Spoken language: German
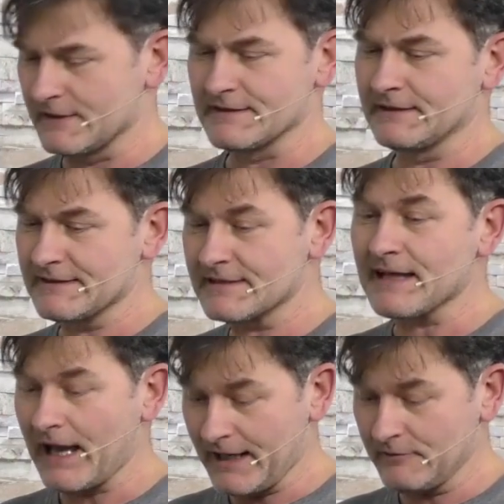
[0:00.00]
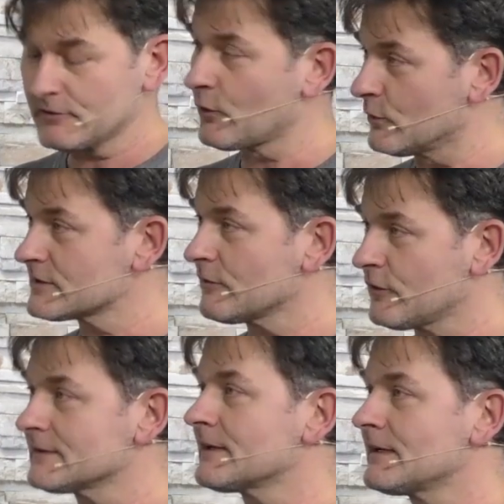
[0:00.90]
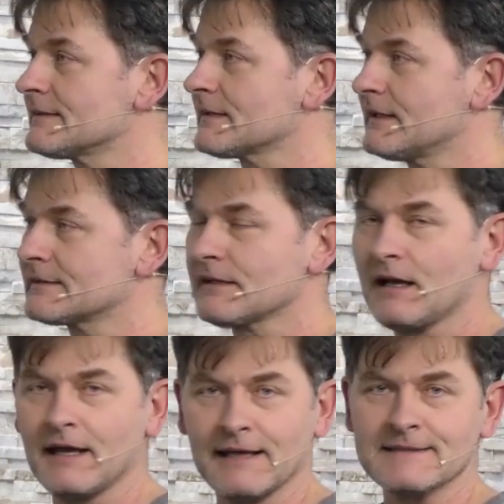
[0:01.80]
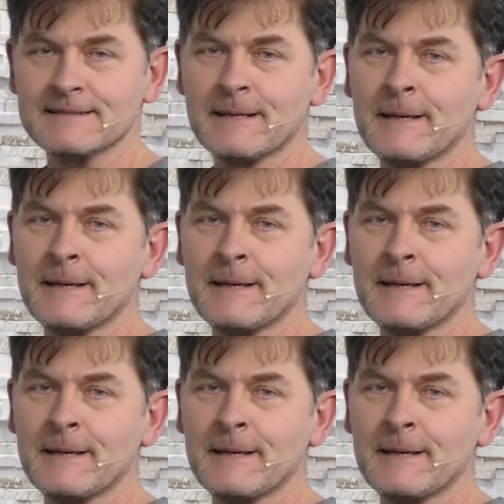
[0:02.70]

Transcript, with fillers: sind. Das ist ein großer Vorteil dieser XH1.